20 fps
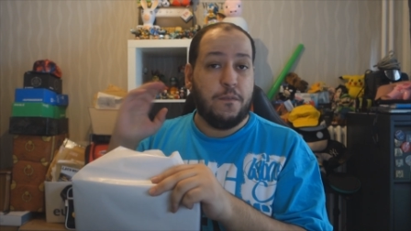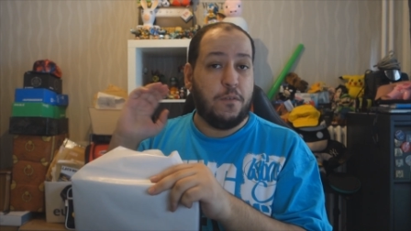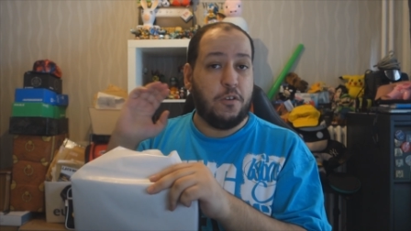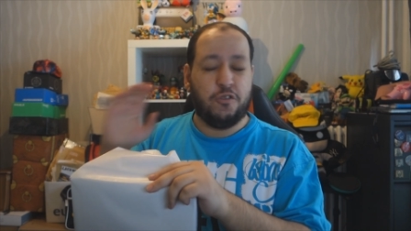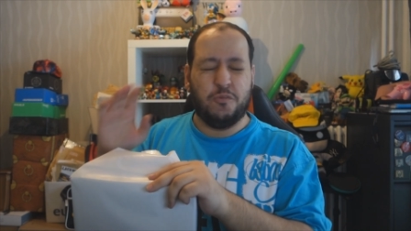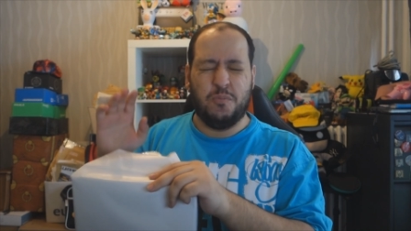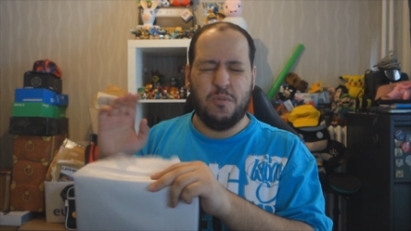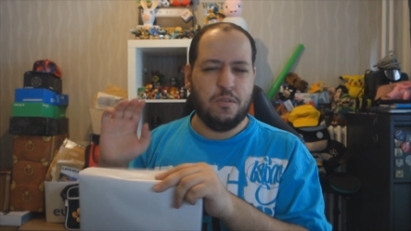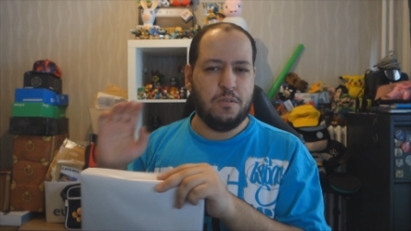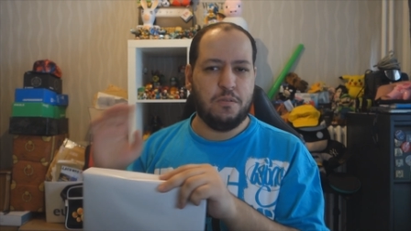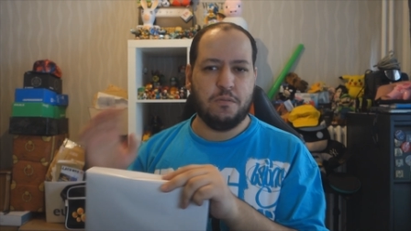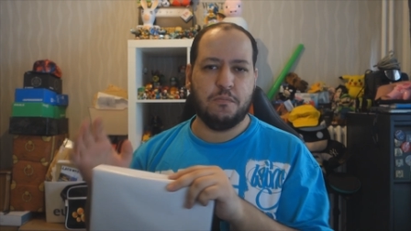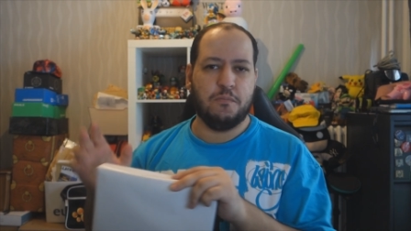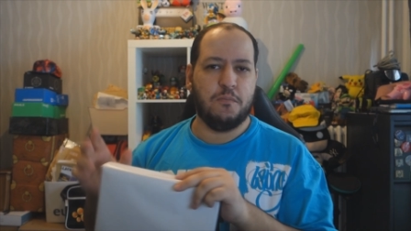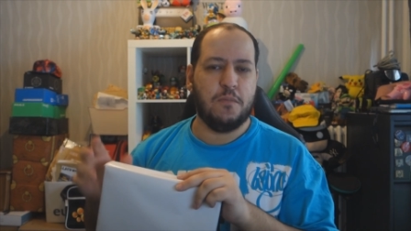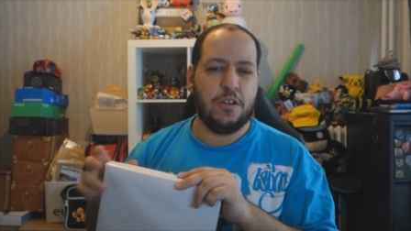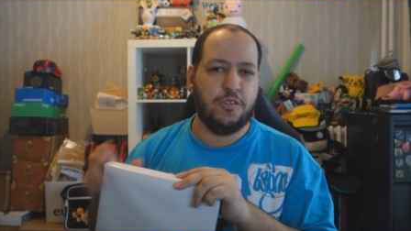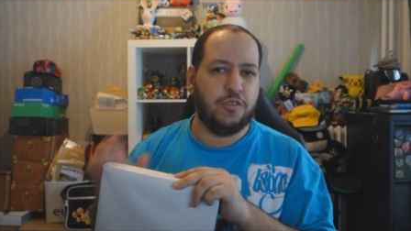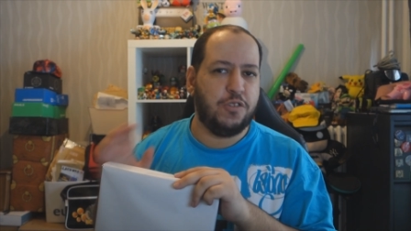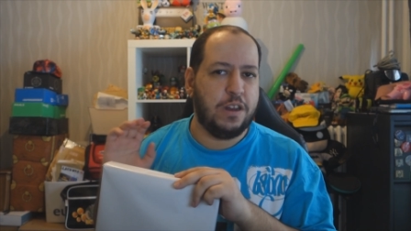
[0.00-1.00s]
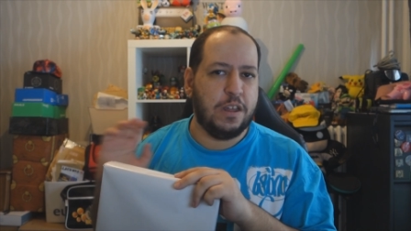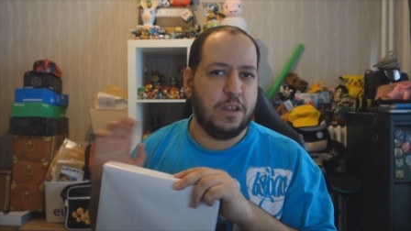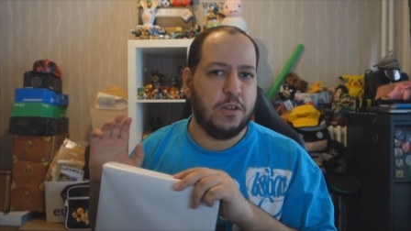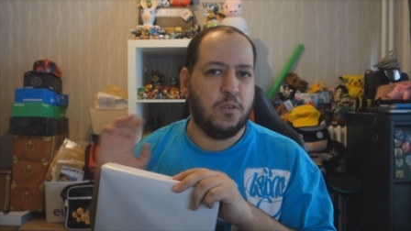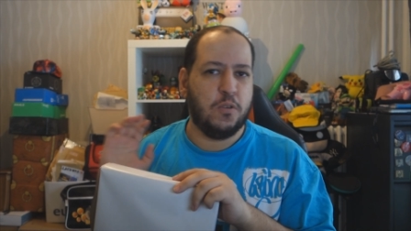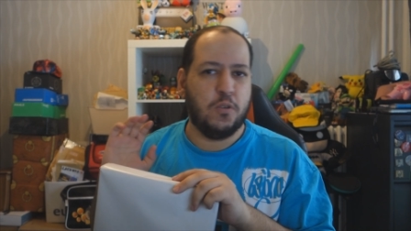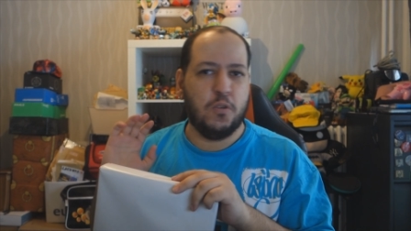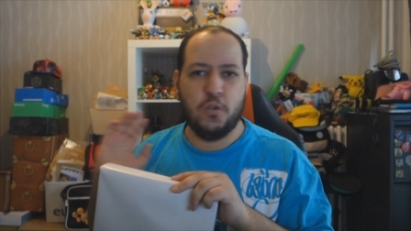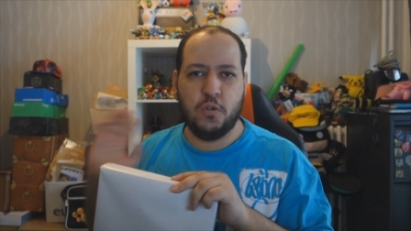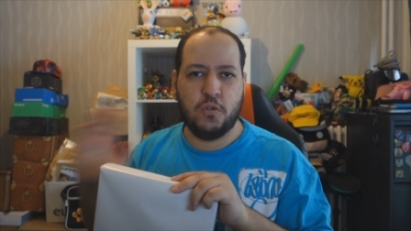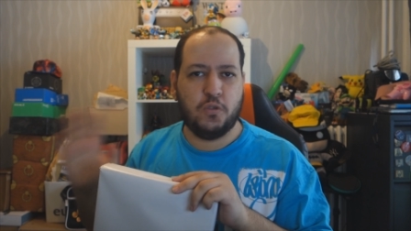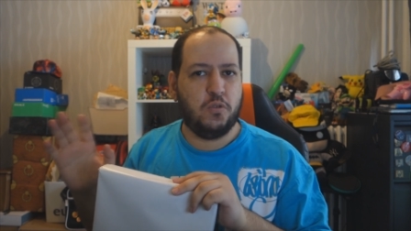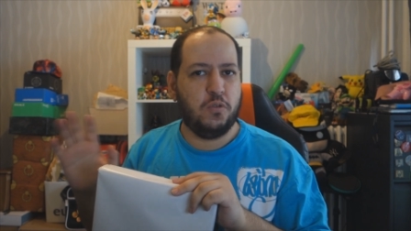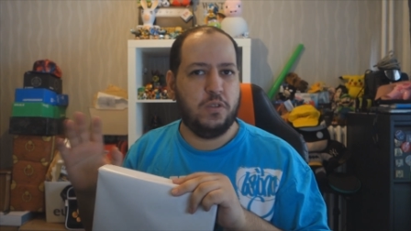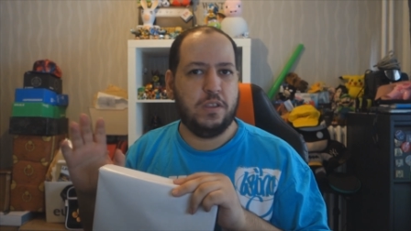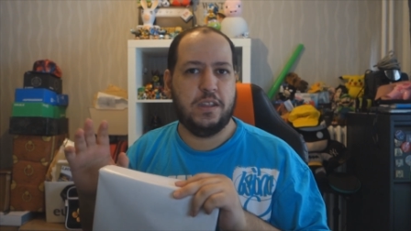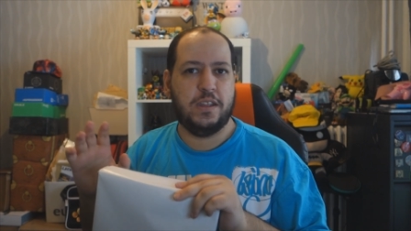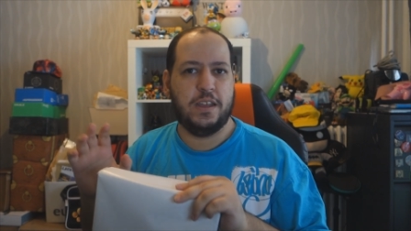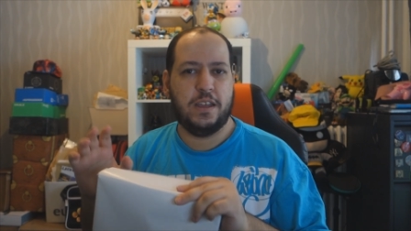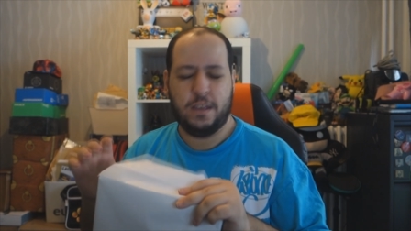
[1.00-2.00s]
Franchement, moi, je n'ai
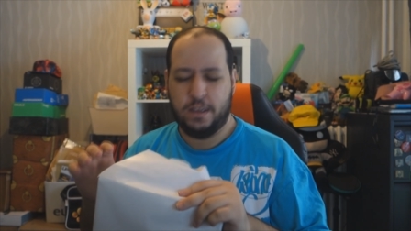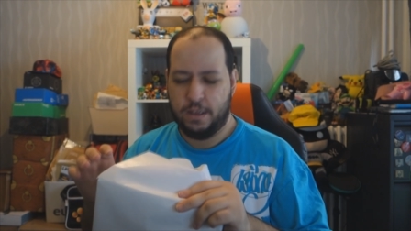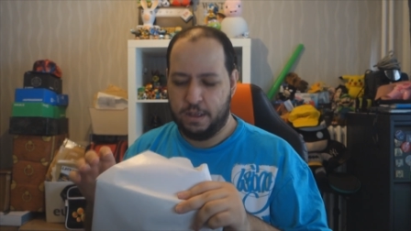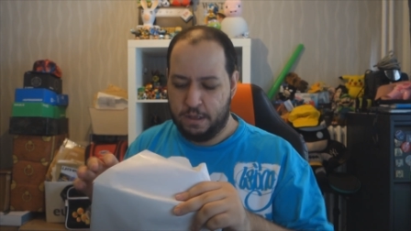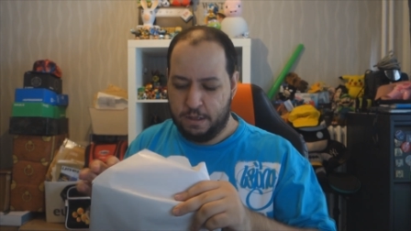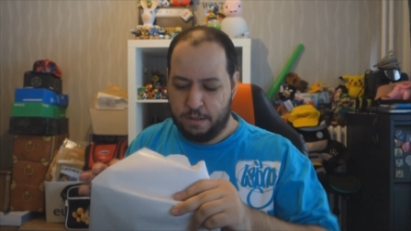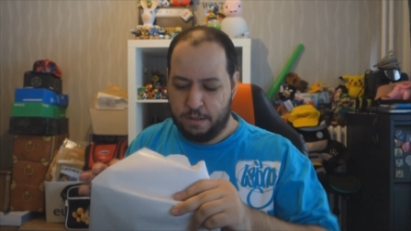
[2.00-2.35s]
aucune idée